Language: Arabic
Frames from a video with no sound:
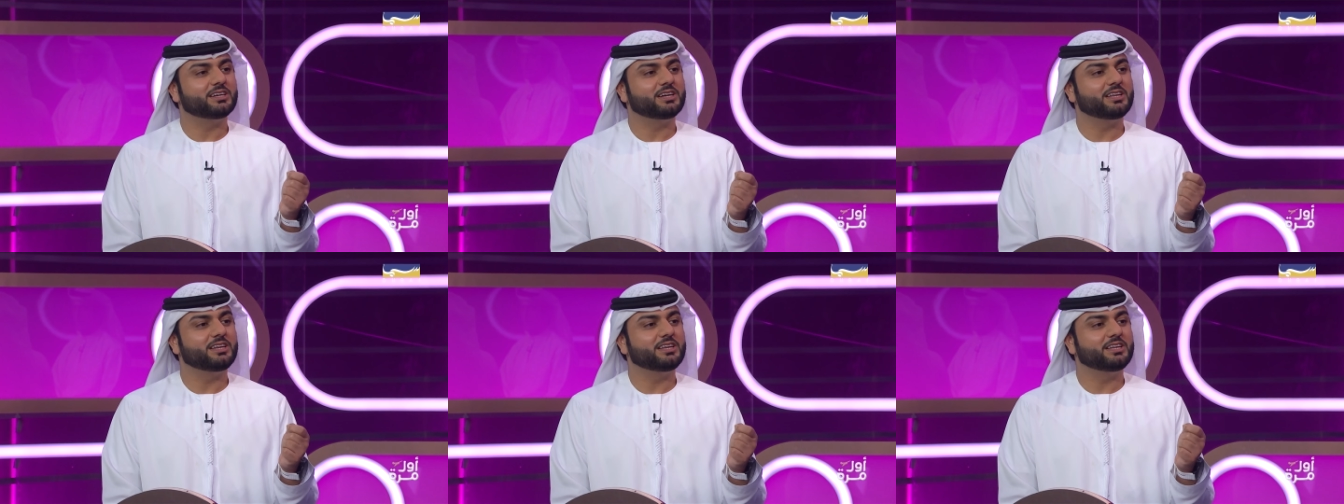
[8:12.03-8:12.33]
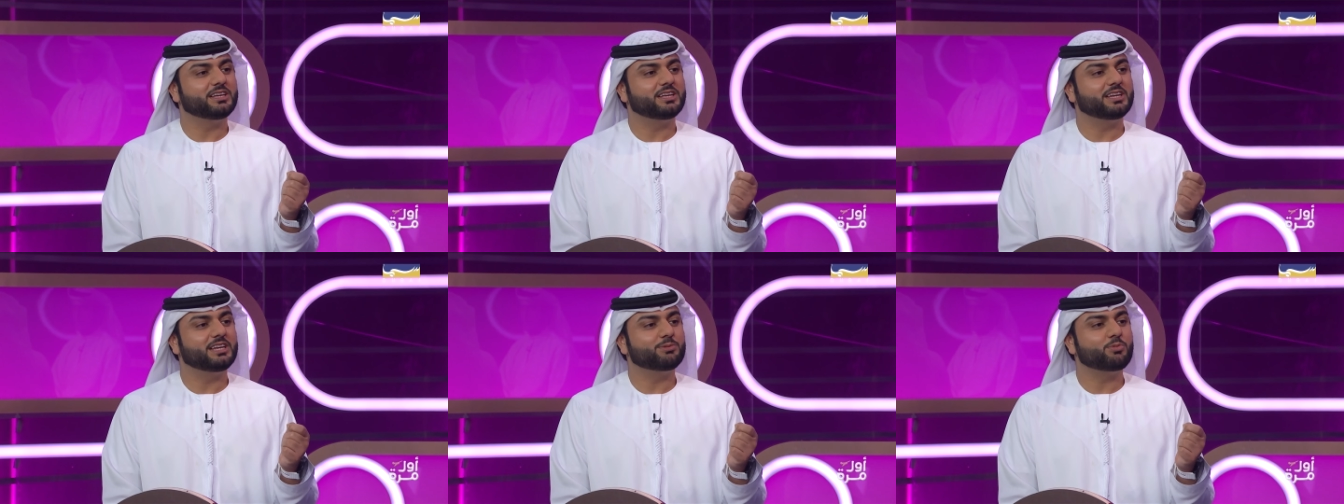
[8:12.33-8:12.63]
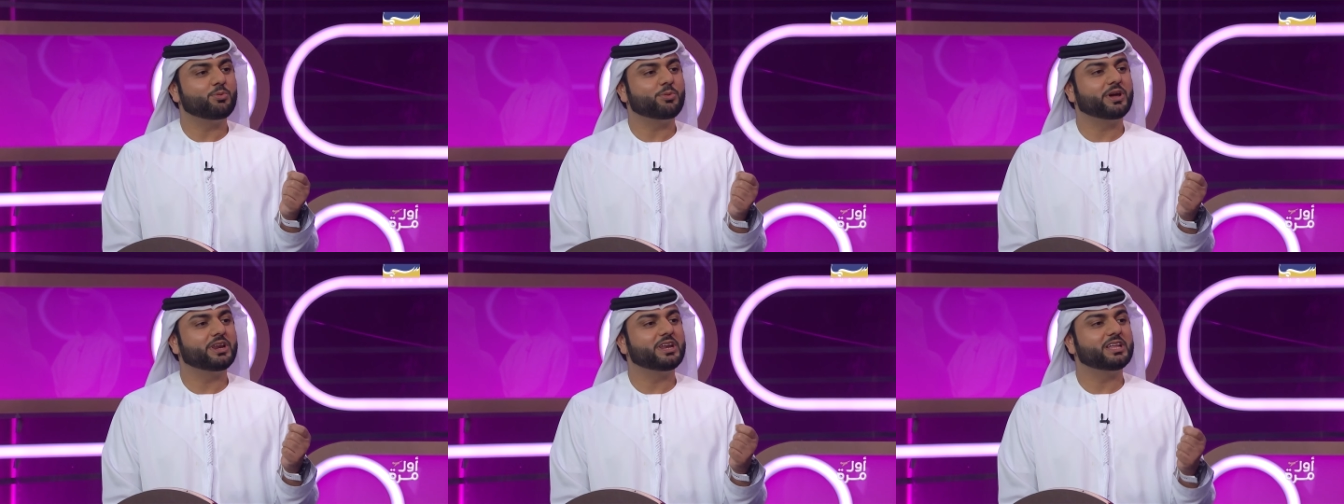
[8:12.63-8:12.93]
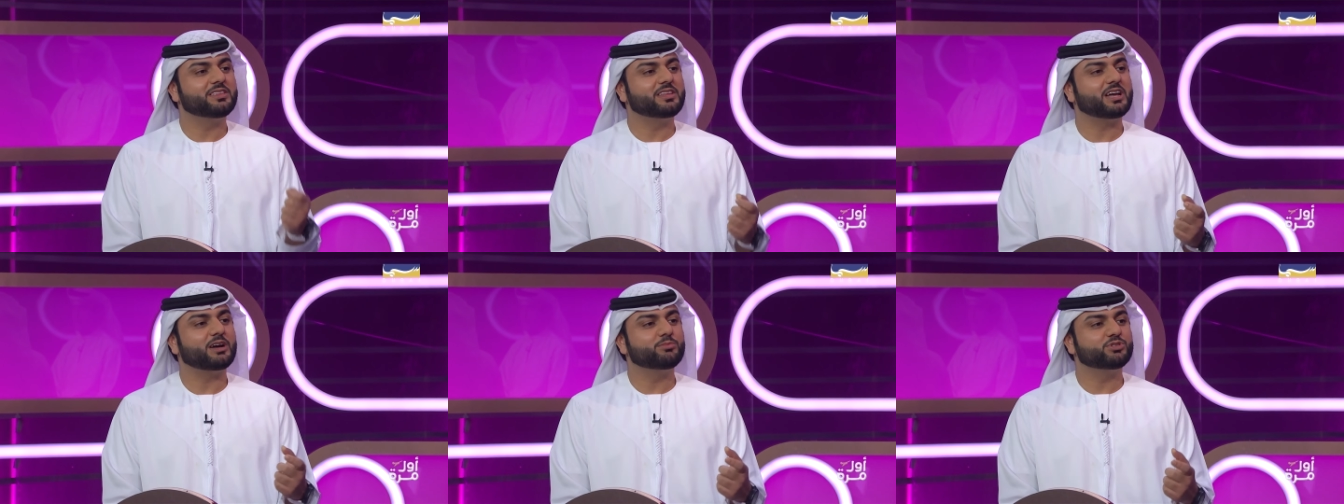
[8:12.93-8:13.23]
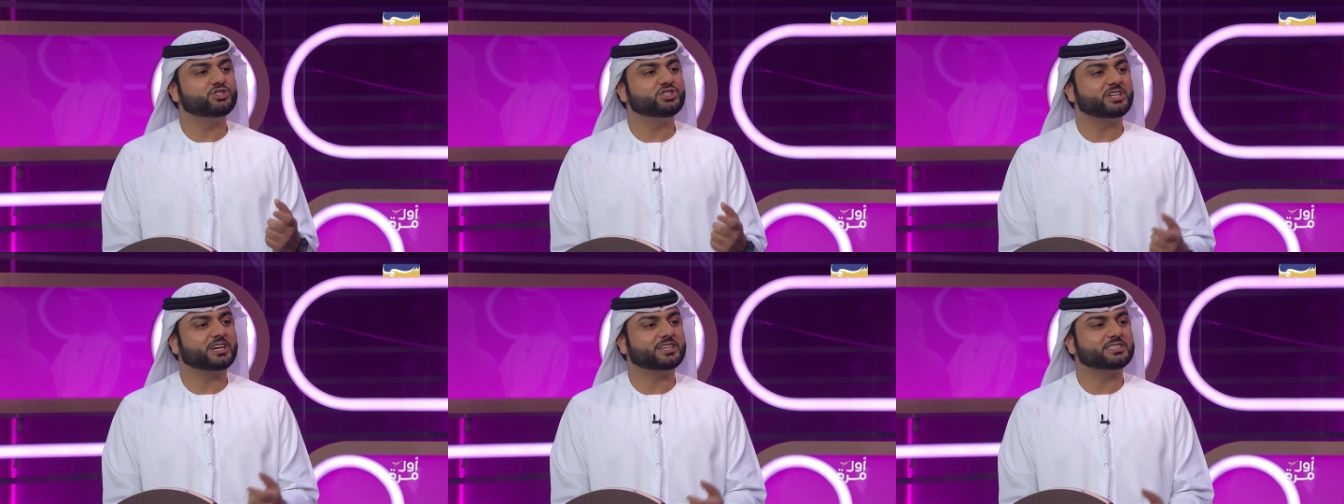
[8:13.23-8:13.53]
اللي اللي ممكن ينتاب
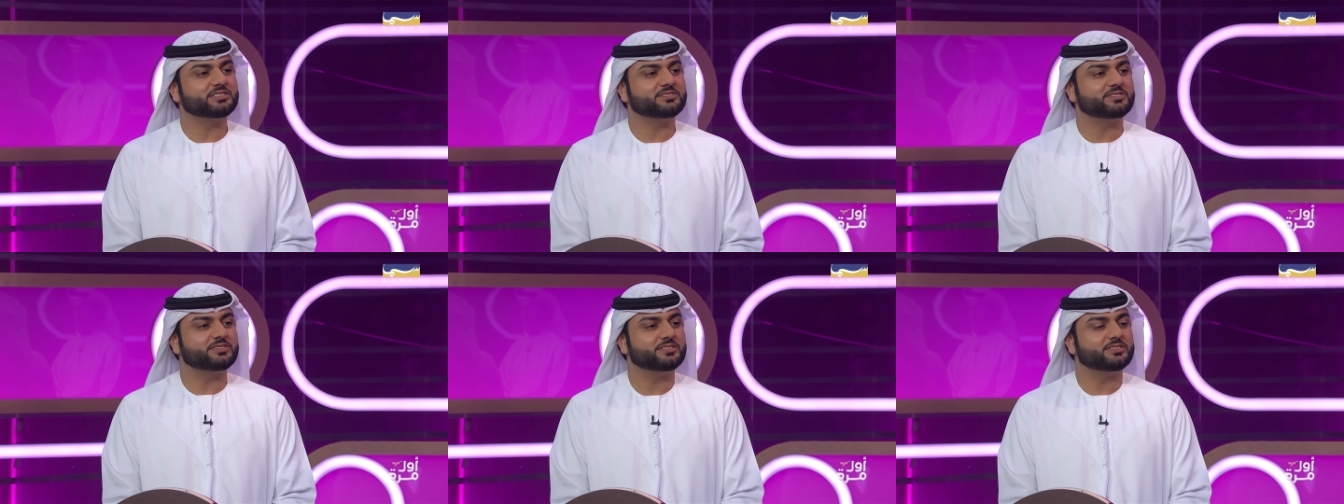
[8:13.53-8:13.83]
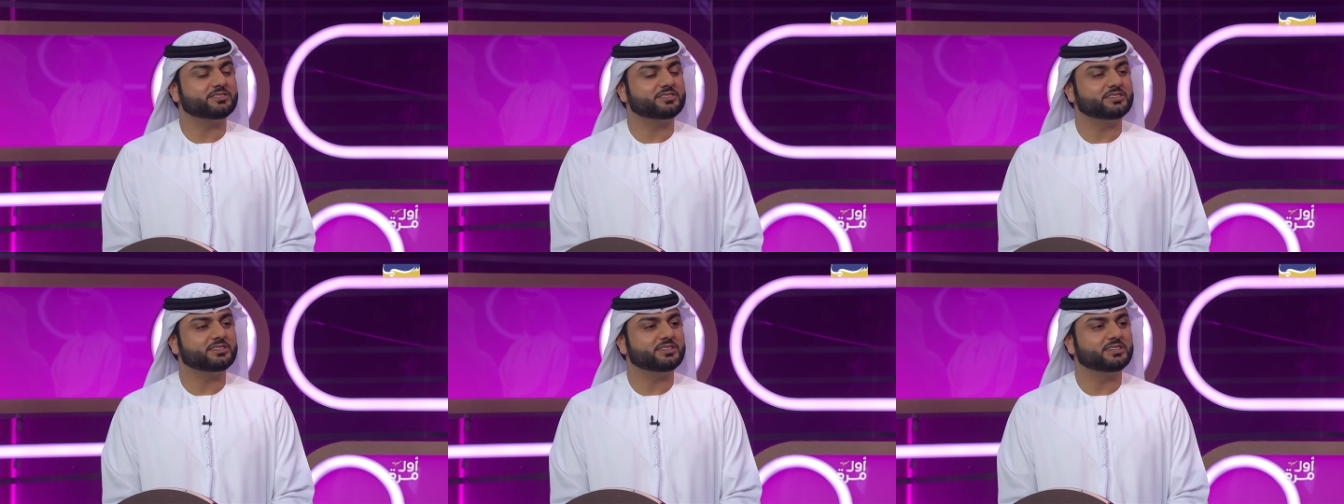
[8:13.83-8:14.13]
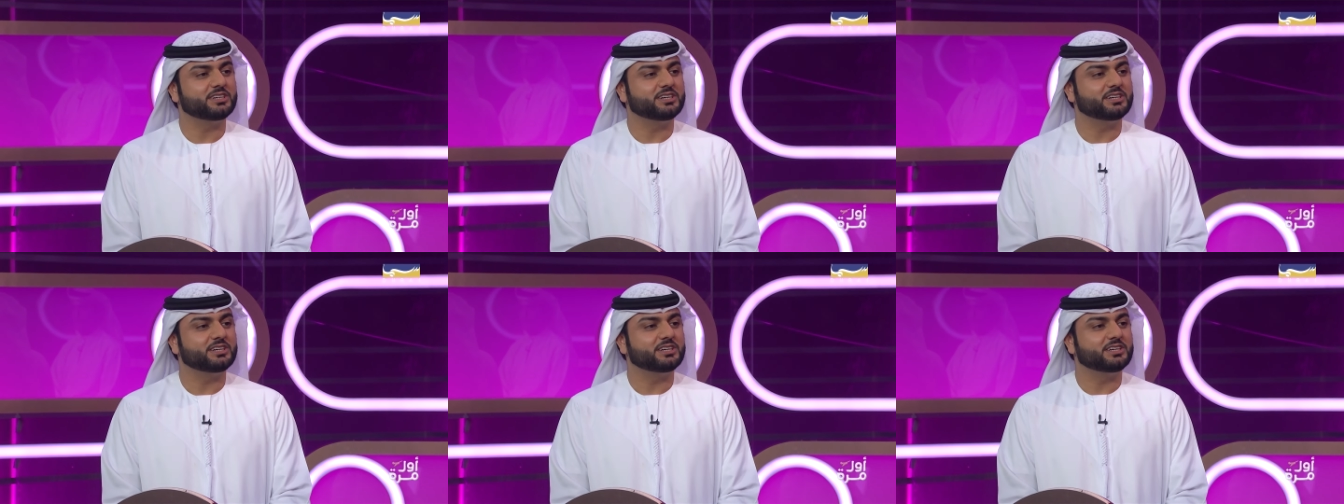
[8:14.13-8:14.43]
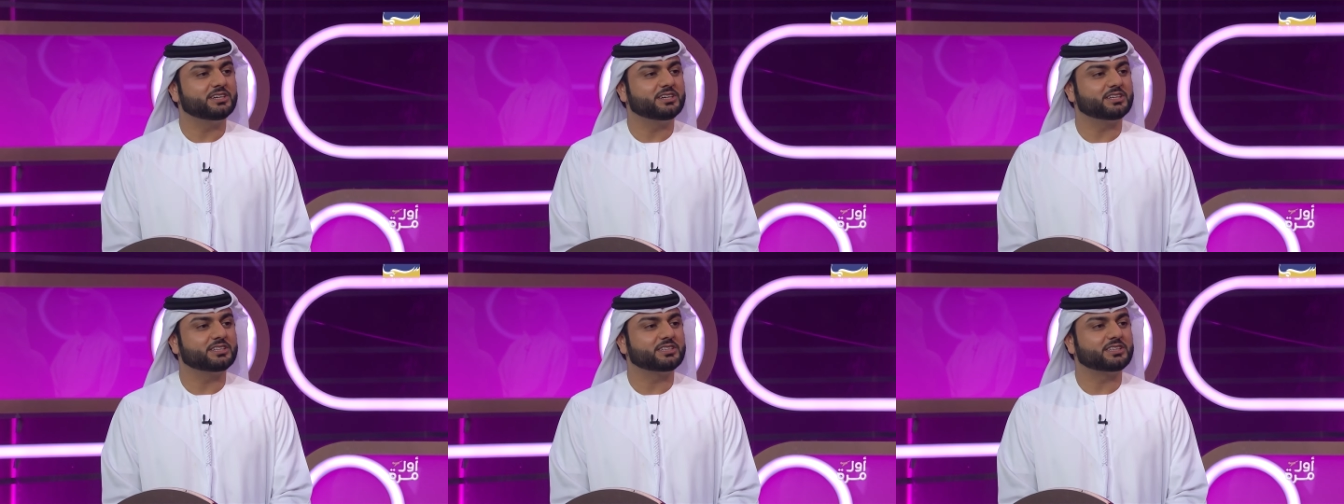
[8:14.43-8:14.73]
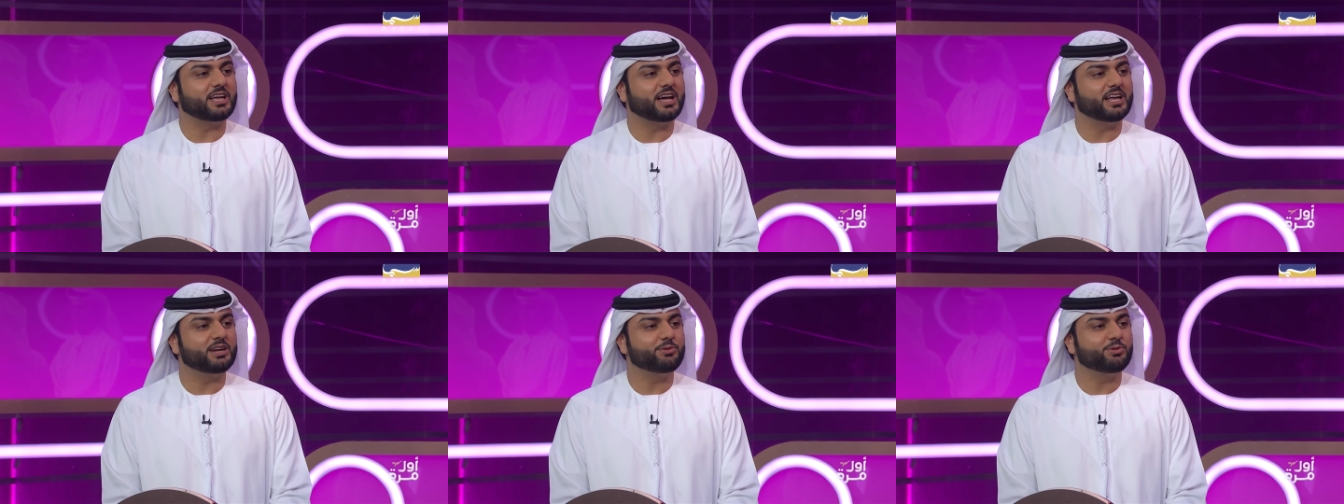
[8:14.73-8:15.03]
الشخص
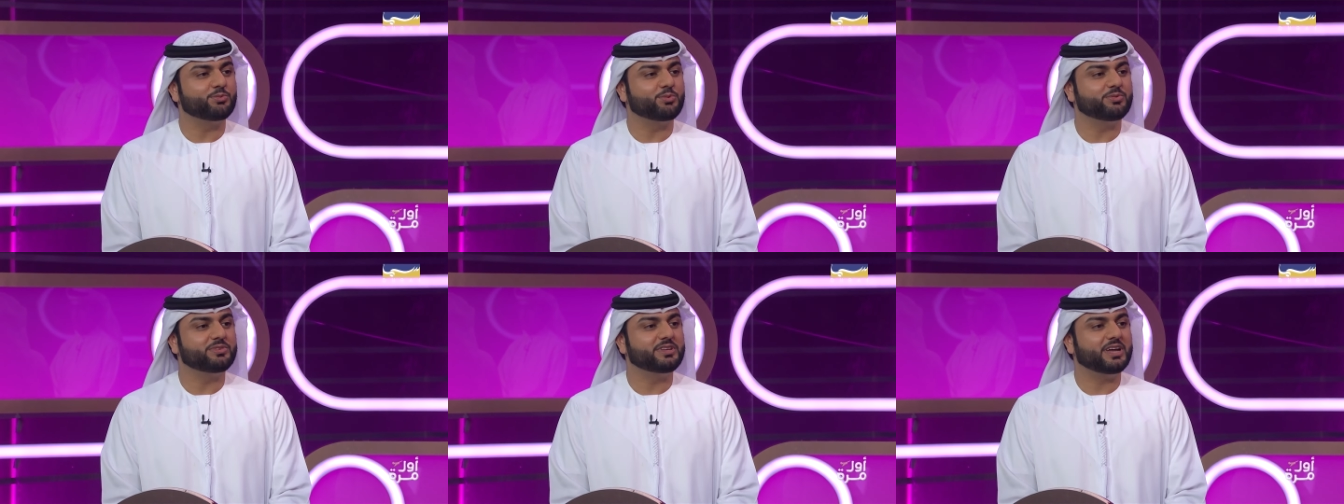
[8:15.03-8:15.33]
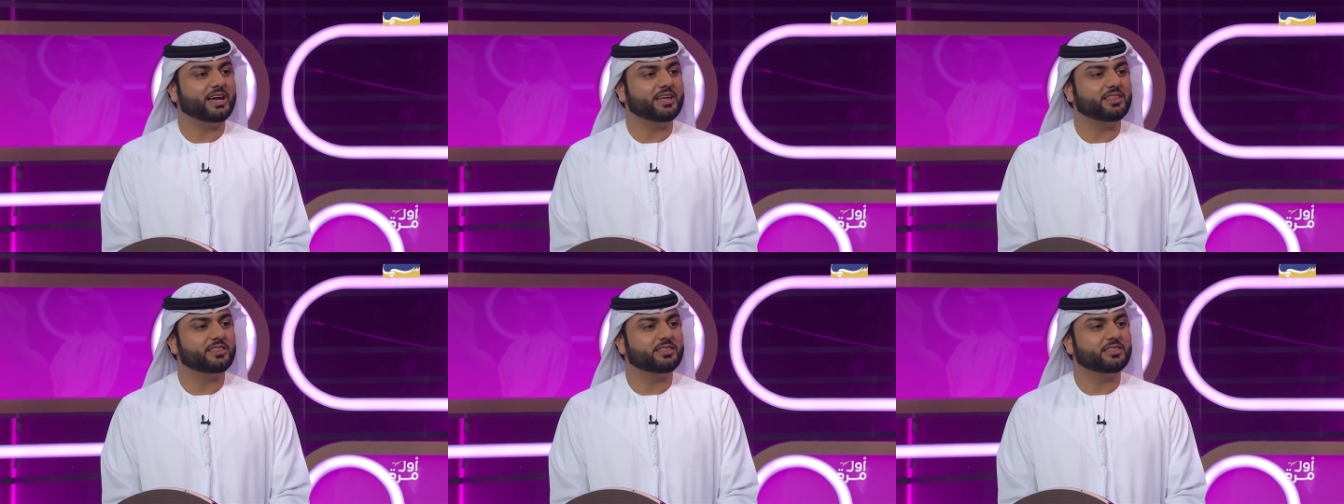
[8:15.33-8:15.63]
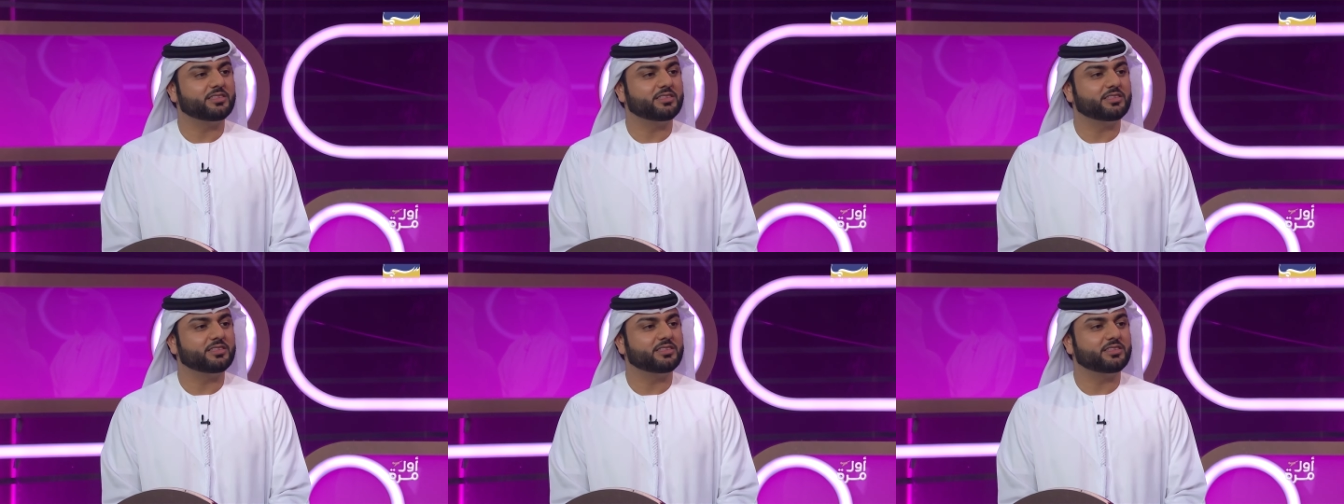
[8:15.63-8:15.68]
الطالب المبتعث